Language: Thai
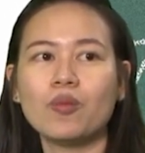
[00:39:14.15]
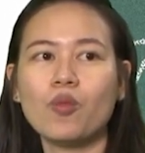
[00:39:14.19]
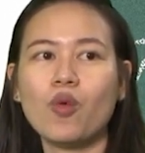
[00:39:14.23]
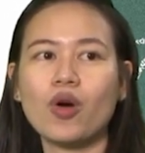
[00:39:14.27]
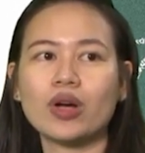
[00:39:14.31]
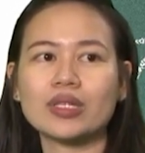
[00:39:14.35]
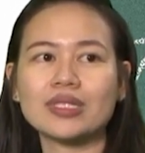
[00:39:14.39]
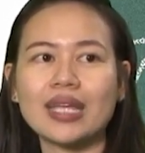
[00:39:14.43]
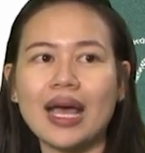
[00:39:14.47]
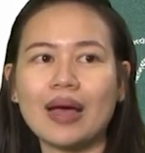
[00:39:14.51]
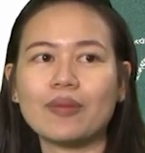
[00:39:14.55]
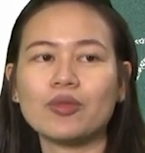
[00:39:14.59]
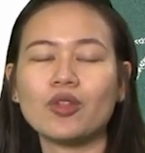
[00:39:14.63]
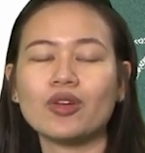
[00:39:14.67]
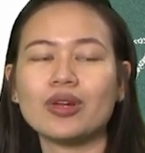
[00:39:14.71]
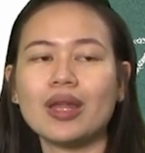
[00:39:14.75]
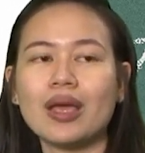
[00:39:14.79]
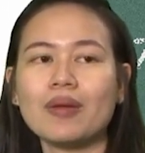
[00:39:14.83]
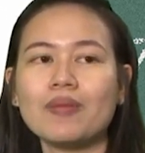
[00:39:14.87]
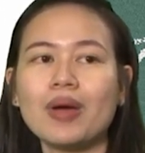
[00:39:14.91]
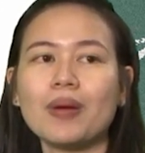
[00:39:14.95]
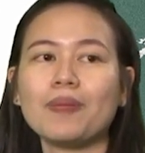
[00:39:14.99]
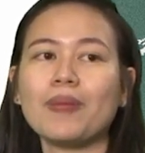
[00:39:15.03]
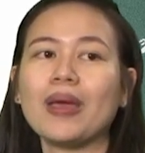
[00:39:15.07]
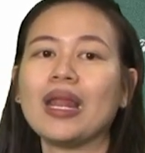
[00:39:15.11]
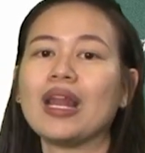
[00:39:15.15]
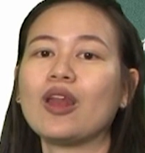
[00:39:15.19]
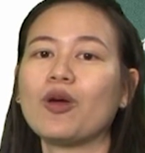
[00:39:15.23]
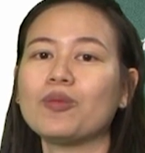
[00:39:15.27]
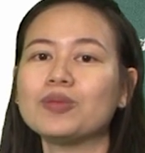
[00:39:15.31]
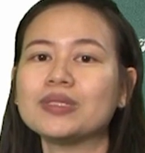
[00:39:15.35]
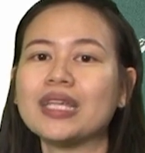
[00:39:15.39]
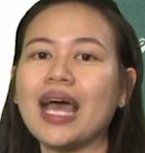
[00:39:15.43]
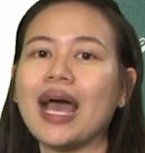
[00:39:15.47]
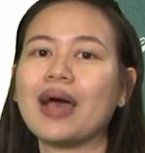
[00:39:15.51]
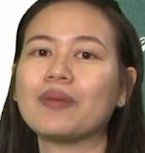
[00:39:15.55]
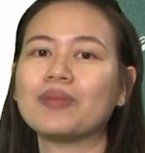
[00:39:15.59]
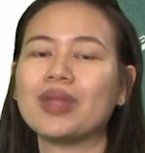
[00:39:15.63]
บวก 3 ตัวนี้มาเป็นล
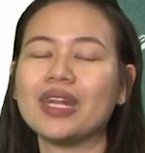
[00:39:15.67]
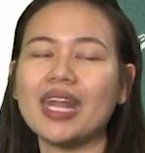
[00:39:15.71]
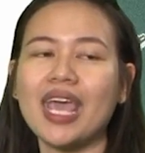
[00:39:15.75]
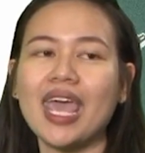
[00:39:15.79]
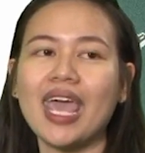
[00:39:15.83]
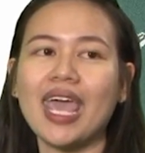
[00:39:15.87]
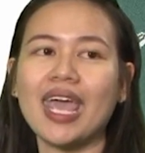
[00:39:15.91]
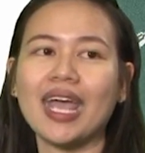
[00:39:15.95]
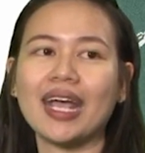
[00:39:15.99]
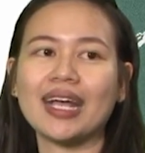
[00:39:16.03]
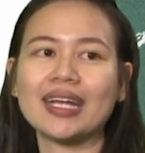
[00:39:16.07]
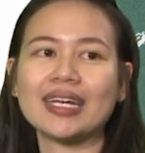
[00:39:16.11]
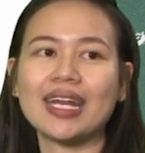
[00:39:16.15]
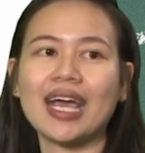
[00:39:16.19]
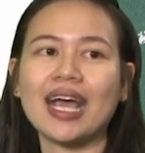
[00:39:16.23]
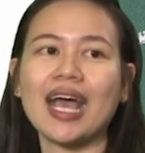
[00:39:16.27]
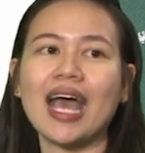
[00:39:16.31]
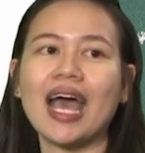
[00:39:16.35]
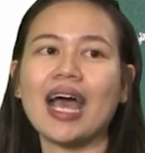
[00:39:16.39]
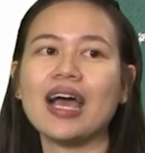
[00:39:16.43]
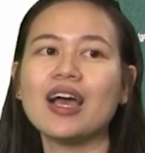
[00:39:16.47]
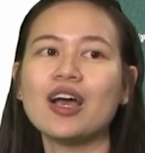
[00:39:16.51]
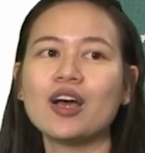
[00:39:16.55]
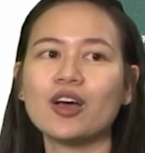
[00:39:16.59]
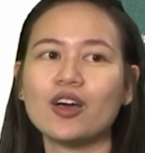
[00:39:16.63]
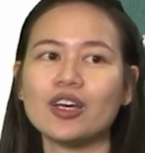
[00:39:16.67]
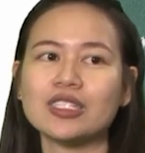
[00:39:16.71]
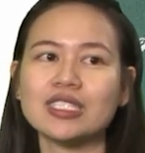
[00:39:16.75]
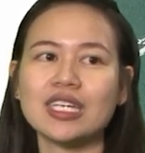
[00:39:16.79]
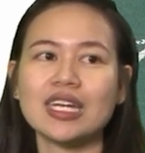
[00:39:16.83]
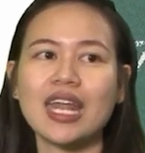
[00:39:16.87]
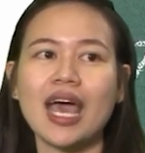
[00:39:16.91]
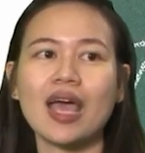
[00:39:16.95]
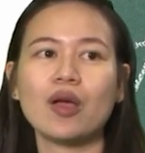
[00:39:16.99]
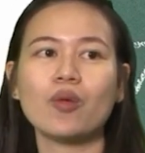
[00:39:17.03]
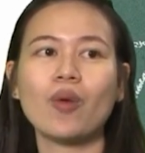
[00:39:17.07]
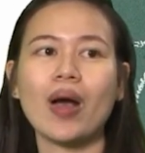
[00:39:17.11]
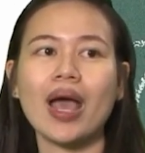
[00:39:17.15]
บ 3 นั่นเองนะคะก็จะ
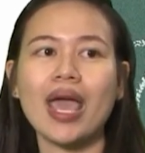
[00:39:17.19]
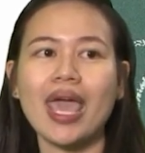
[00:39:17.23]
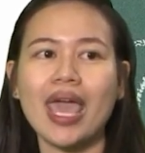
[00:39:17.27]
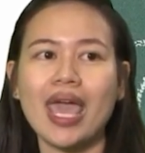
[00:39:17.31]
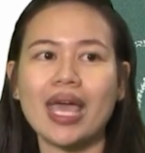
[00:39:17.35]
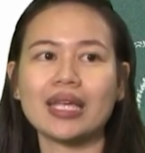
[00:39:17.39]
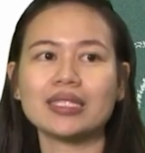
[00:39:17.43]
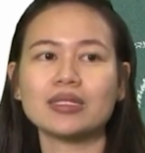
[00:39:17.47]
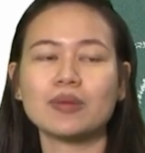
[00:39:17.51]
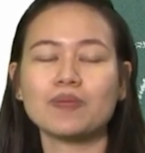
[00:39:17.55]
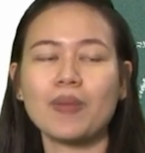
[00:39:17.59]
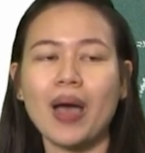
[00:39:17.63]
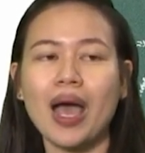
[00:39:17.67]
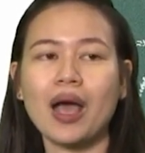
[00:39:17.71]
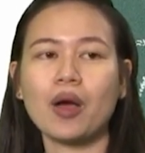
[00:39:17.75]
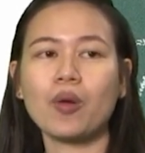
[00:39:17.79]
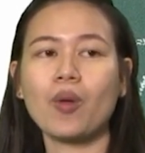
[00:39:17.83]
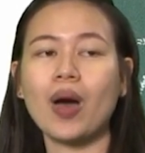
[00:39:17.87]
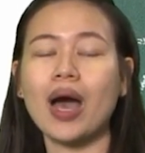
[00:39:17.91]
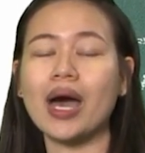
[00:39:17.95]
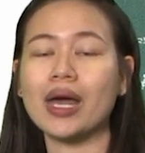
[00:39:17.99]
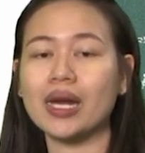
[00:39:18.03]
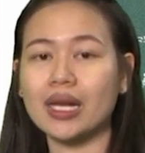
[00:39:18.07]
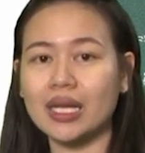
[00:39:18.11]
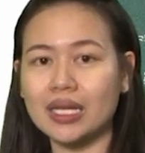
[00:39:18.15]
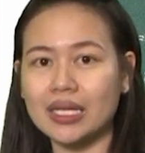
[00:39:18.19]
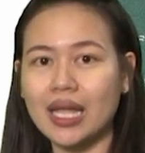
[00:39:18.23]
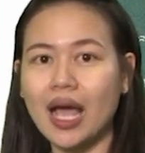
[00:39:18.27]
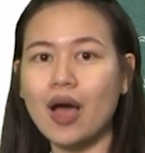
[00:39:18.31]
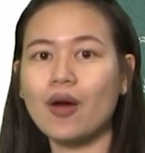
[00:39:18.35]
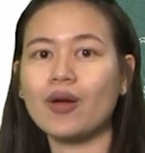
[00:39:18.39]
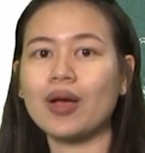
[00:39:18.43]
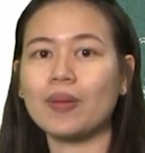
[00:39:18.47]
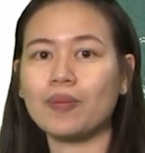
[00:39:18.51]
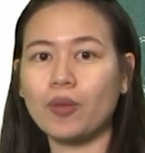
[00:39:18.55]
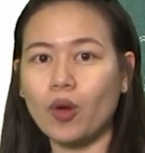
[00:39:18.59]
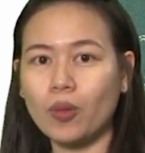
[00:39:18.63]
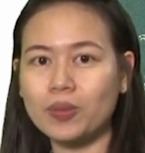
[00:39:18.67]
ได้ว่า x มากกว่าหรือ
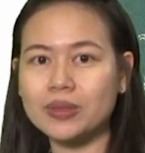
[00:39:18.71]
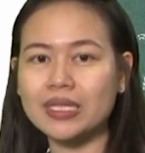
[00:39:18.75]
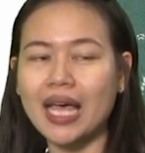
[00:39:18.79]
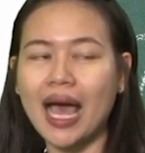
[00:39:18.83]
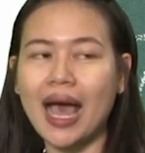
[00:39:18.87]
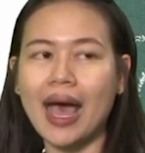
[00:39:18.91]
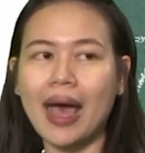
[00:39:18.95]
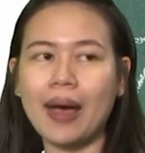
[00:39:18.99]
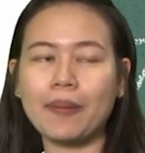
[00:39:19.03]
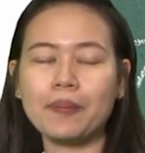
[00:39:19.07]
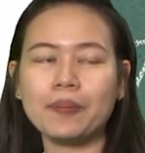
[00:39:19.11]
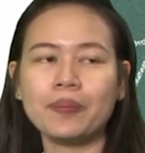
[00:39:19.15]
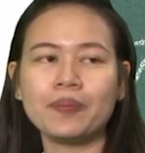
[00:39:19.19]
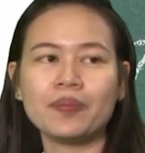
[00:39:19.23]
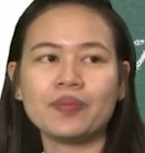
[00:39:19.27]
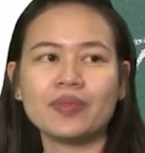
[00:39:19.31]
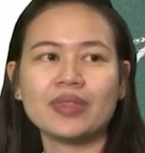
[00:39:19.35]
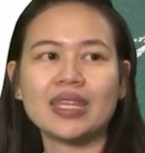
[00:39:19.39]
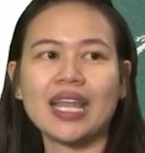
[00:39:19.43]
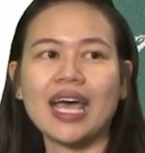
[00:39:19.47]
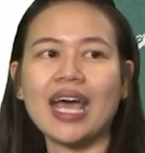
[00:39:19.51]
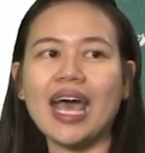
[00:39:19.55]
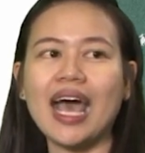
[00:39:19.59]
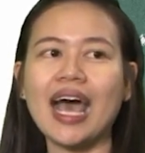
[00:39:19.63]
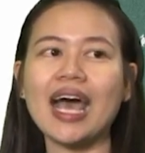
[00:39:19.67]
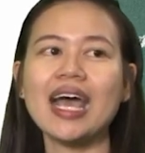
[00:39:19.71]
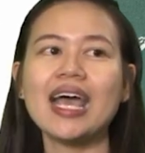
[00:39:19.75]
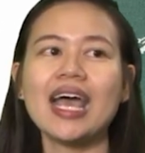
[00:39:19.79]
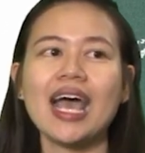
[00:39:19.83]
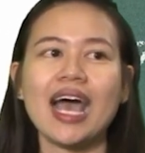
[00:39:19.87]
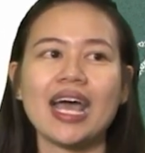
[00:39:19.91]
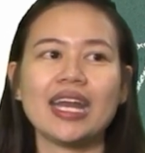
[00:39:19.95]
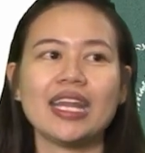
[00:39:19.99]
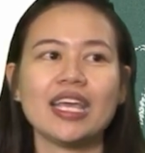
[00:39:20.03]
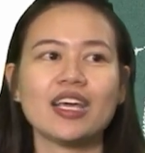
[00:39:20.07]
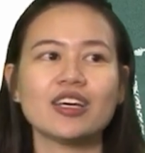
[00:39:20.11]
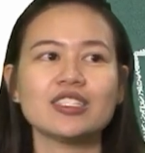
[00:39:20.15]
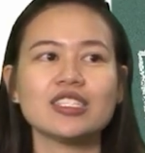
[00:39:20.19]
เท่ากับลบ3นะคะ
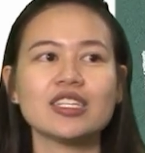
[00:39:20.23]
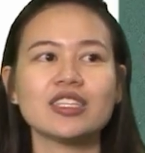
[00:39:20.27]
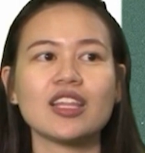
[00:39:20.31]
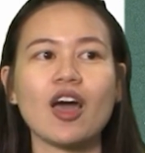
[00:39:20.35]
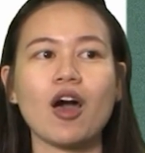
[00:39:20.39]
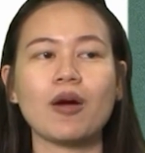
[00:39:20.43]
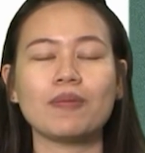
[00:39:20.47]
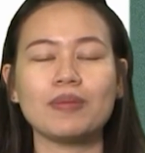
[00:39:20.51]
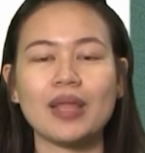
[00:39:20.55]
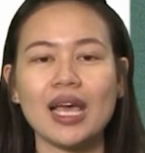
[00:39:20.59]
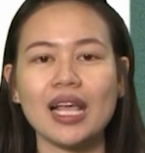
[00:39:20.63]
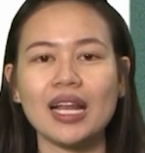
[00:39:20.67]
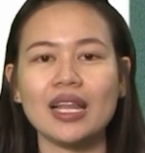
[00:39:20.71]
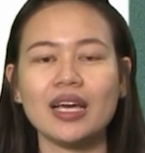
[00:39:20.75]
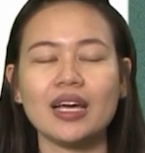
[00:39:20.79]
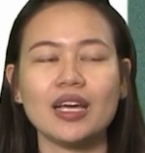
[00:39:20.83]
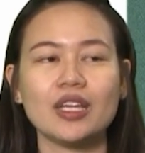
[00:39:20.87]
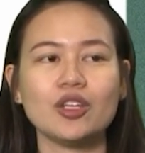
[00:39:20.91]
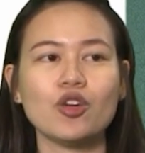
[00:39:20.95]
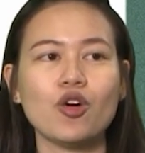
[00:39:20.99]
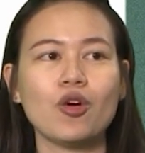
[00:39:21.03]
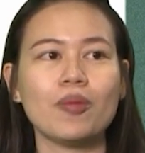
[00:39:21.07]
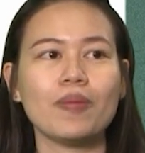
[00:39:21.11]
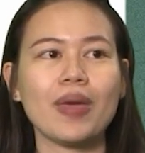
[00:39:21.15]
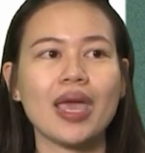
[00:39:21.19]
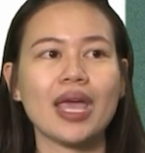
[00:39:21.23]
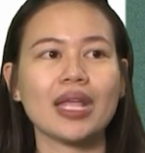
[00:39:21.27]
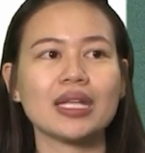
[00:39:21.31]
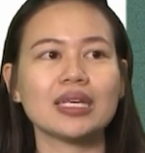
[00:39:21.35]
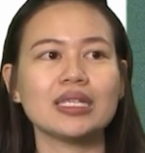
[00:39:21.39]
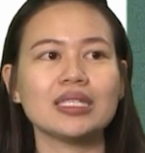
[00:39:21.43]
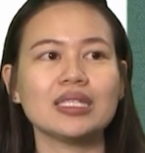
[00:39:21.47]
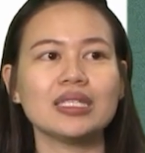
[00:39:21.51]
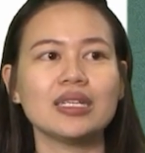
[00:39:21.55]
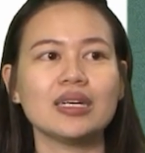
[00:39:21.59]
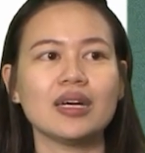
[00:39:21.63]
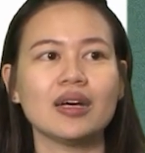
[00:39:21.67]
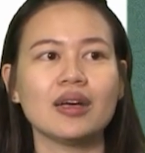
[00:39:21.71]
อันนี้ก็จะตอบได้เลยโดเมน
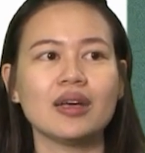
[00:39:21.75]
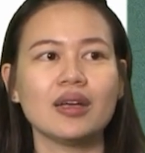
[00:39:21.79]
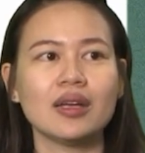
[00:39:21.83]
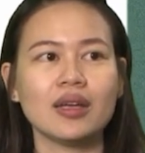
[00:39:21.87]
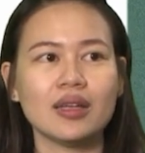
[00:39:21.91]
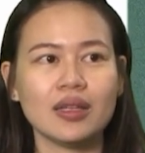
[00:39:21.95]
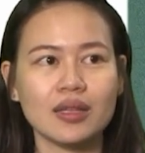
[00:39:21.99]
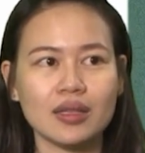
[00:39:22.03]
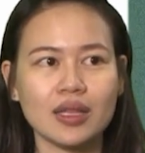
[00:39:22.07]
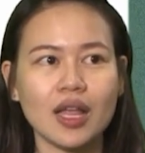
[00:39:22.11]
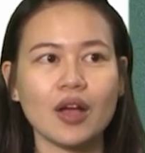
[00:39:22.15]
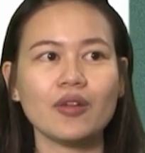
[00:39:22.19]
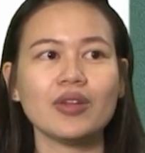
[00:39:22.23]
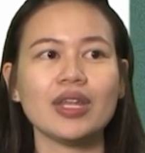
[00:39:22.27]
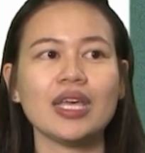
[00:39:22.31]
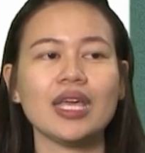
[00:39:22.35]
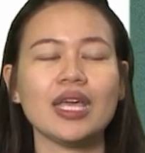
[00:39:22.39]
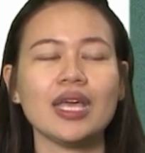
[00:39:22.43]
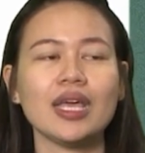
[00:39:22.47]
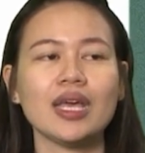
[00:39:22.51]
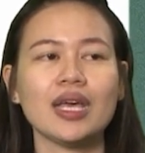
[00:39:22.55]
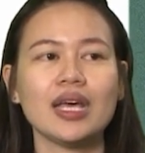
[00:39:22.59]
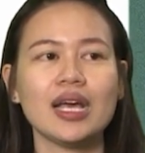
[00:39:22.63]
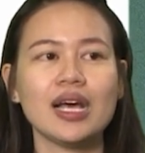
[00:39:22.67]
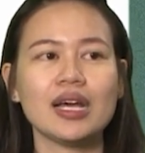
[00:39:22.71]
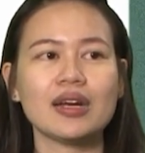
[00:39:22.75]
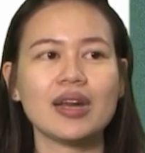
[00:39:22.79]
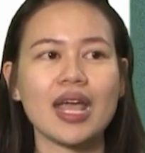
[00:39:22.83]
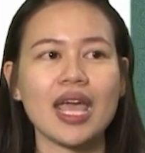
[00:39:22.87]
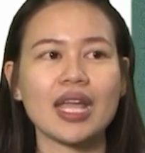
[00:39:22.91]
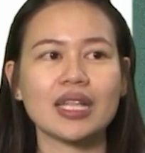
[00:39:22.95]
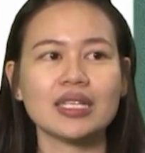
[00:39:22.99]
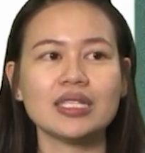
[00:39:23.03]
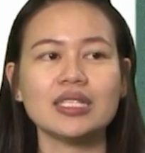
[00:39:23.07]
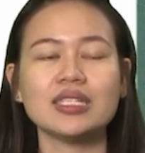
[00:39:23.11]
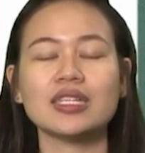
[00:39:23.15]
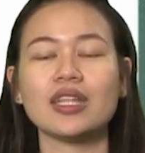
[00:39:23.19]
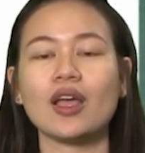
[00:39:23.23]
คือเท่านี้เร
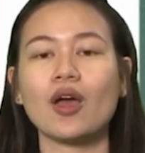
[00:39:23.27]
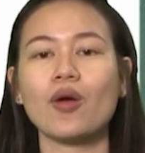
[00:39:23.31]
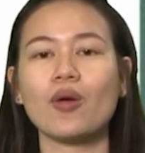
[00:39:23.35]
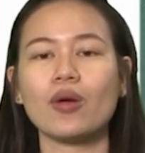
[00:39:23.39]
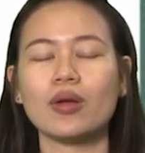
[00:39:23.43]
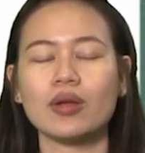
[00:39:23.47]
นคือ